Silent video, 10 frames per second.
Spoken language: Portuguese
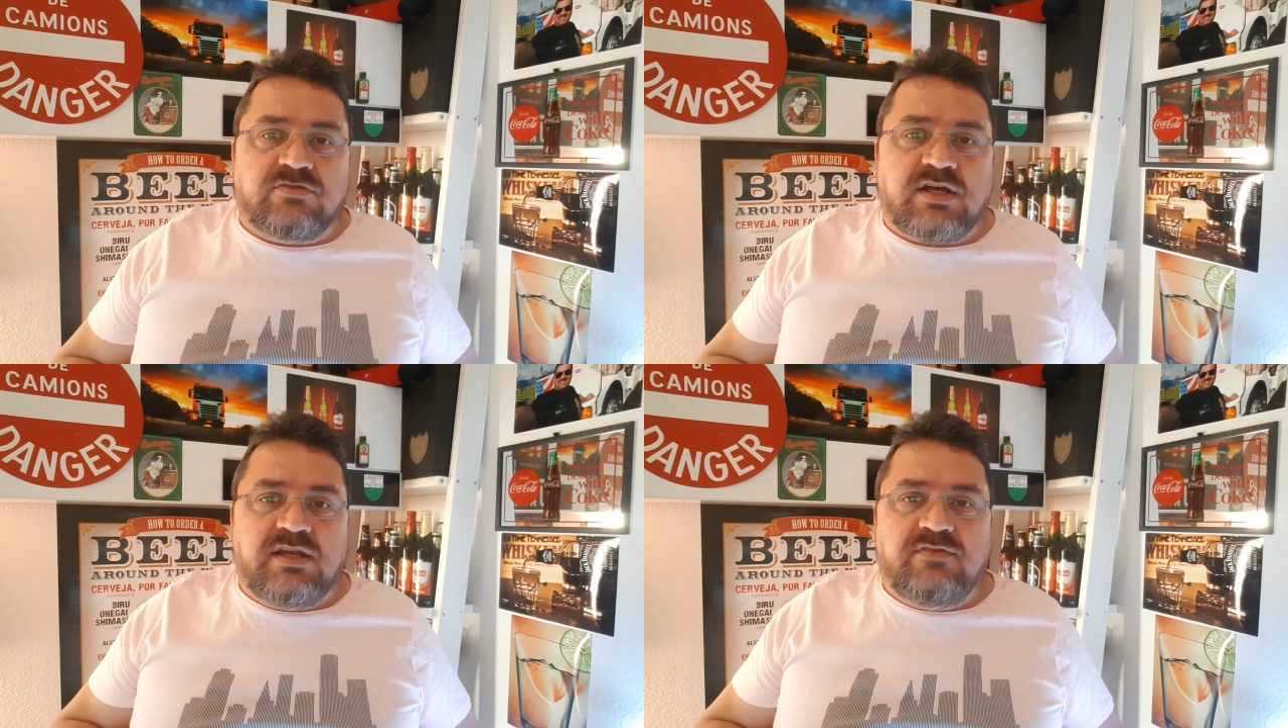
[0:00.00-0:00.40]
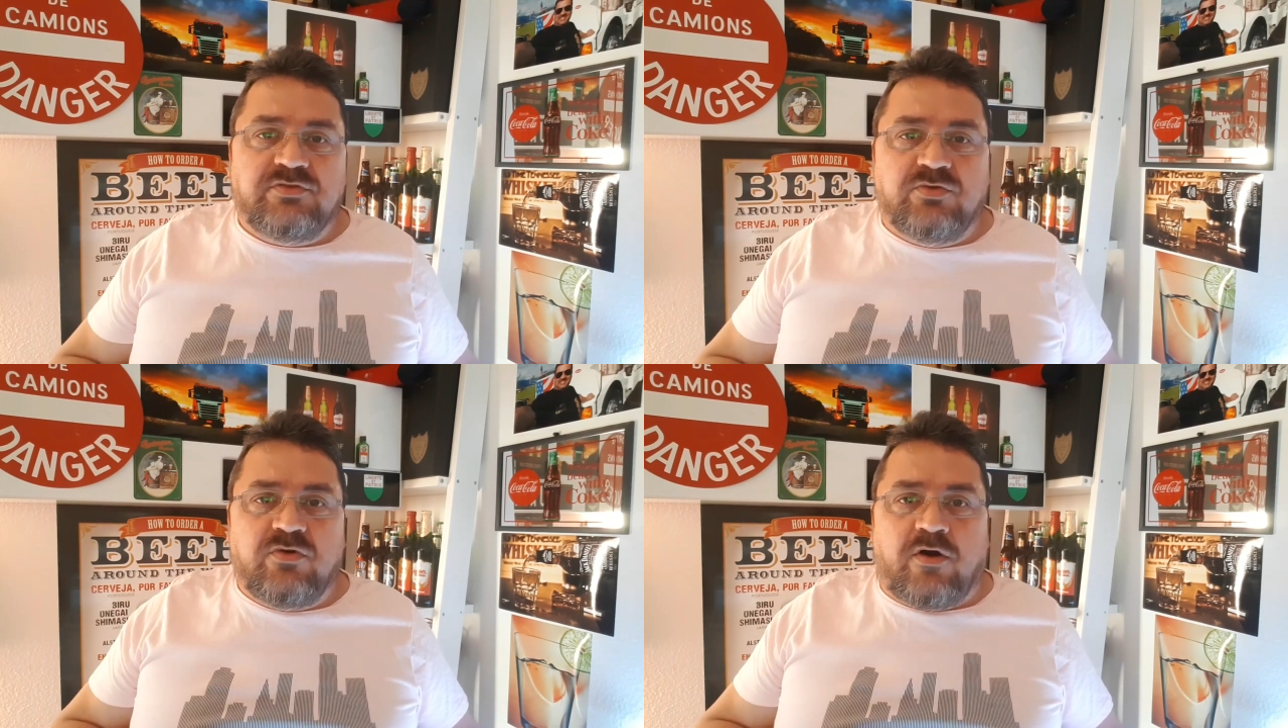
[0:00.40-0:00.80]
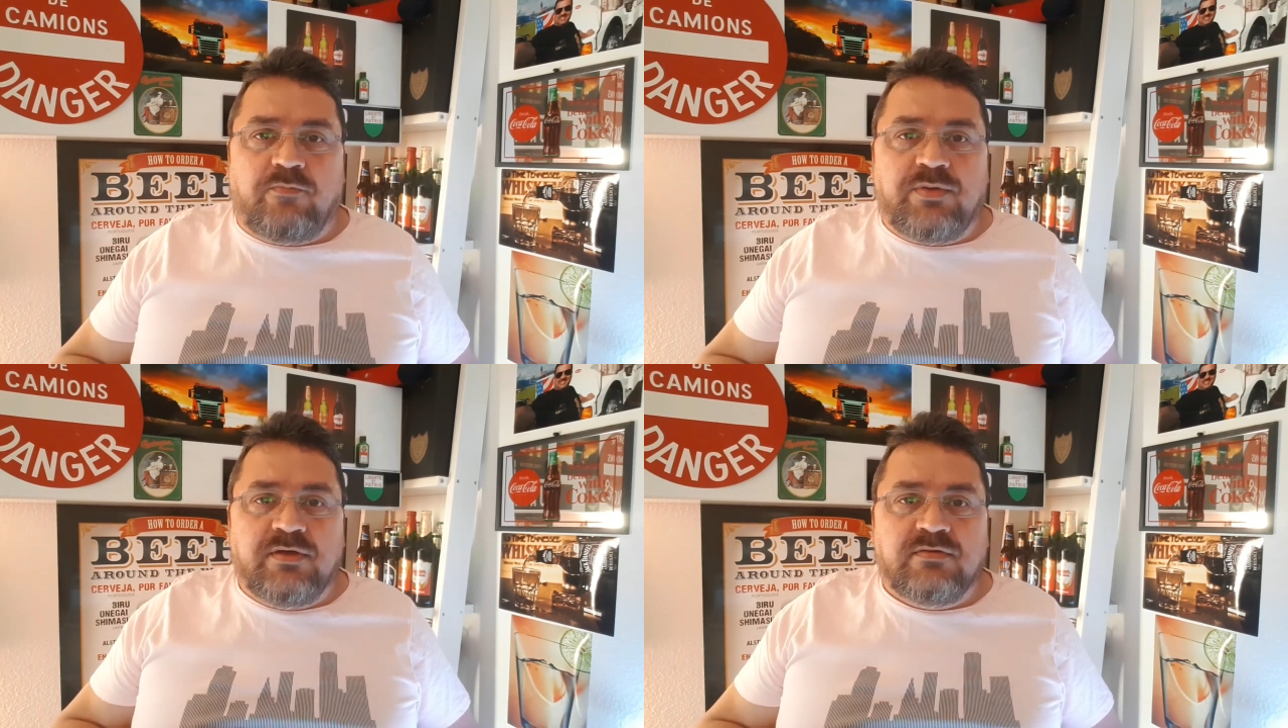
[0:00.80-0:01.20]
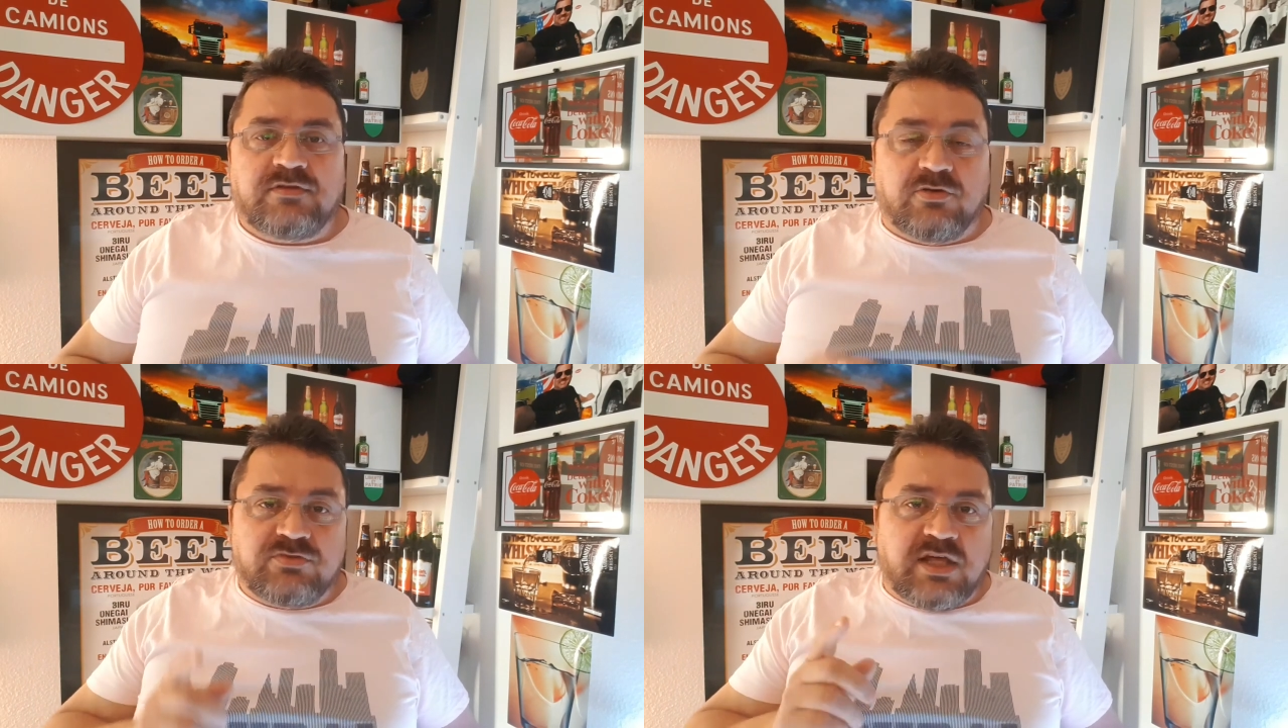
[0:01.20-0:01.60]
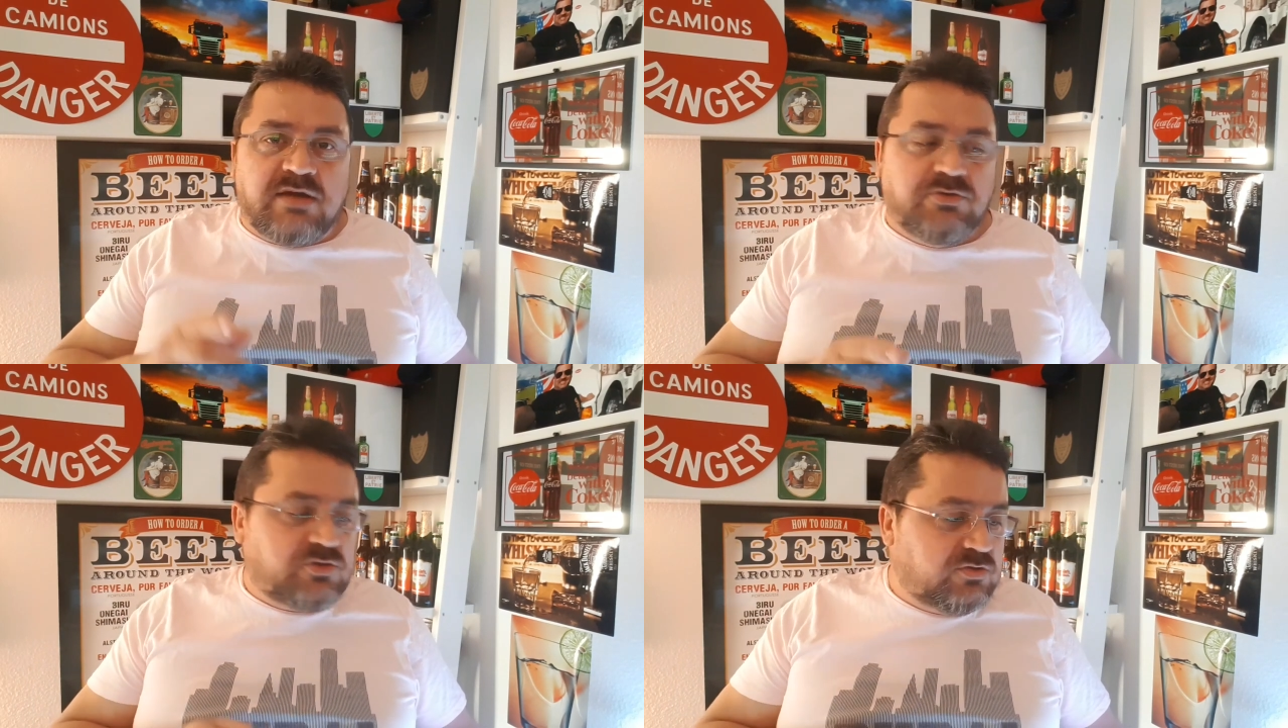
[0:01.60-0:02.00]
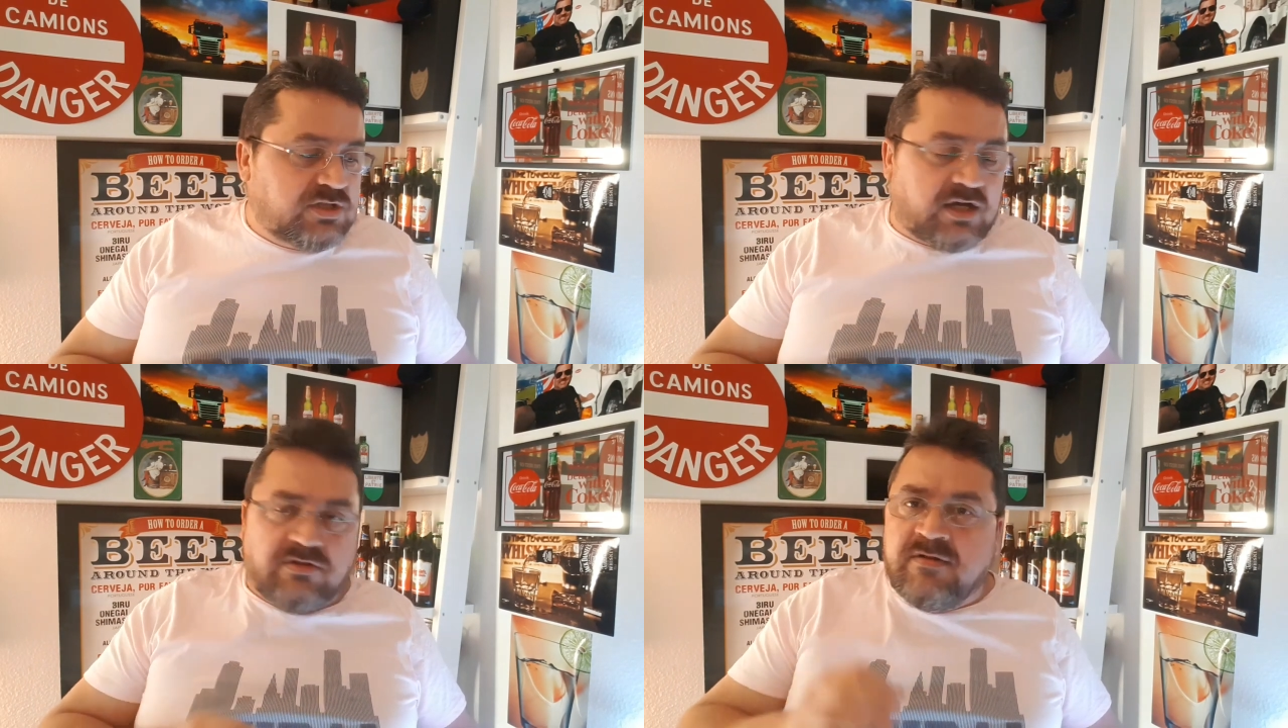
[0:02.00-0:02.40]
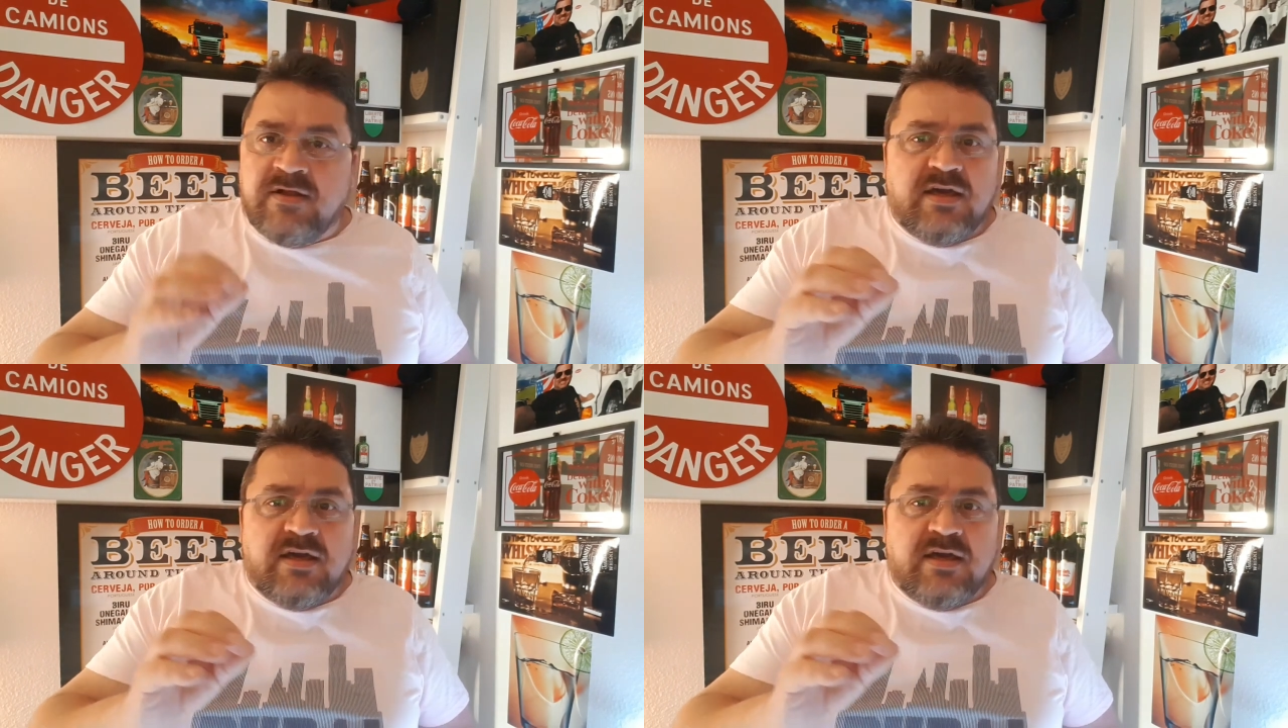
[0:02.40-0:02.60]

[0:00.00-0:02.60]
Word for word: está livre de um golpe. Então tenha muito cuidado.